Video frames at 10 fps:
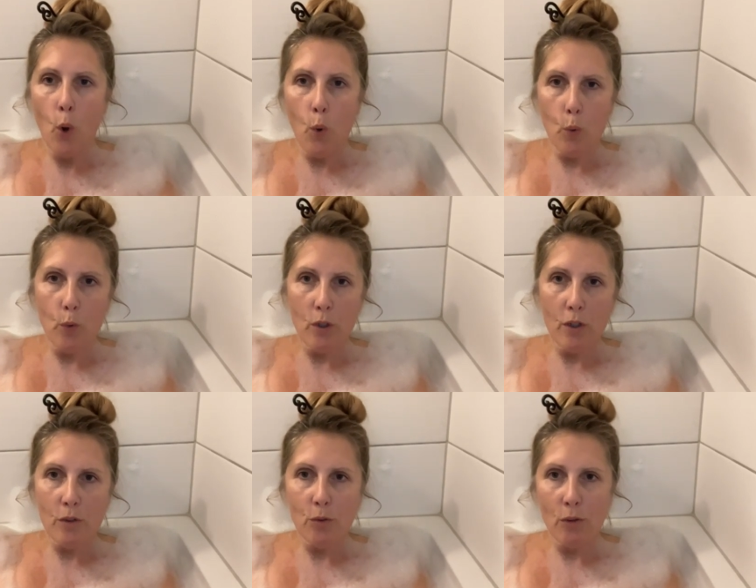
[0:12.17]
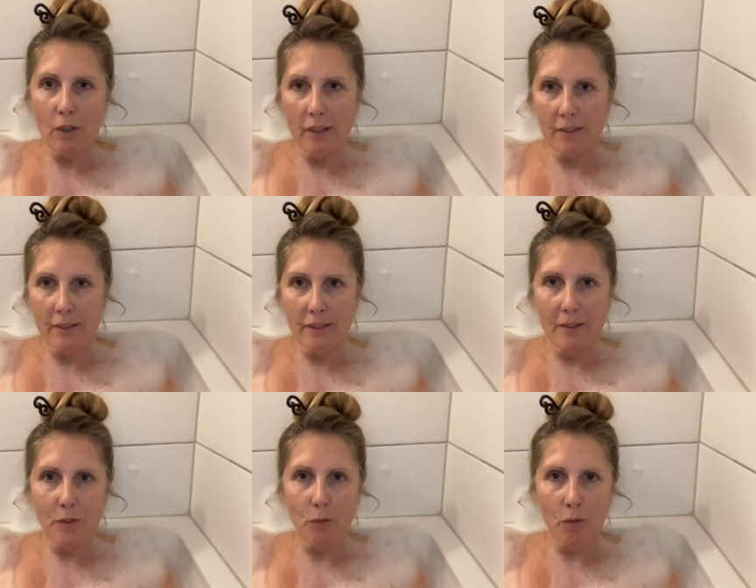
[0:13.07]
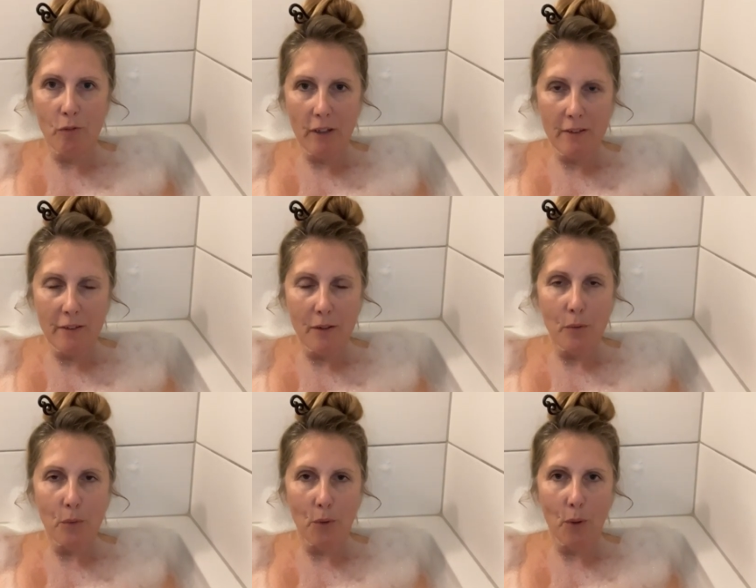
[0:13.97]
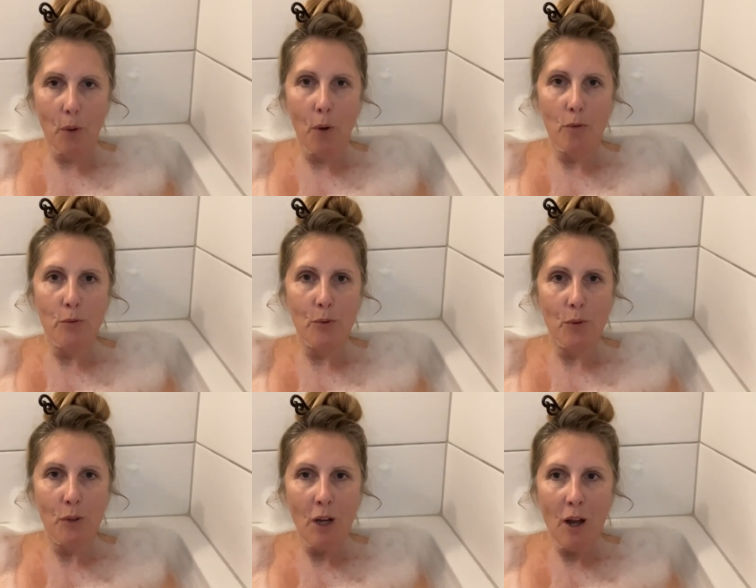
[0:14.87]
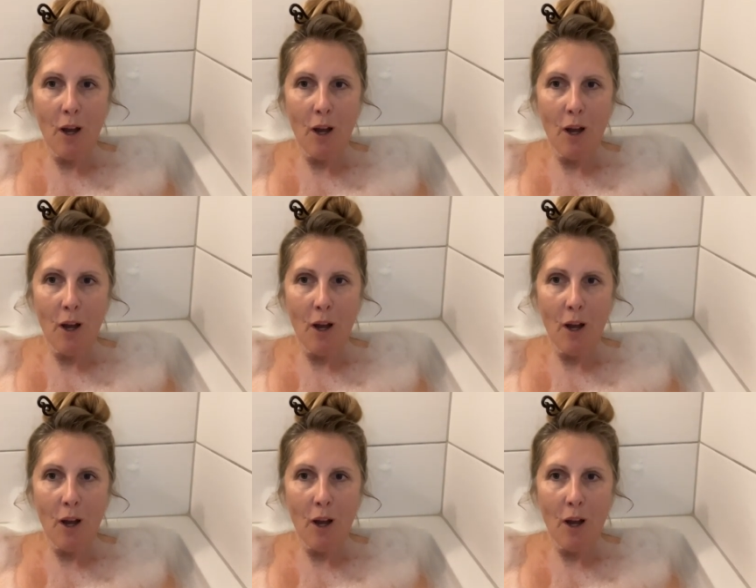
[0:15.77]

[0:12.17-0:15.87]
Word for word: oder durchlässig ist für Wasser oder Hoffnung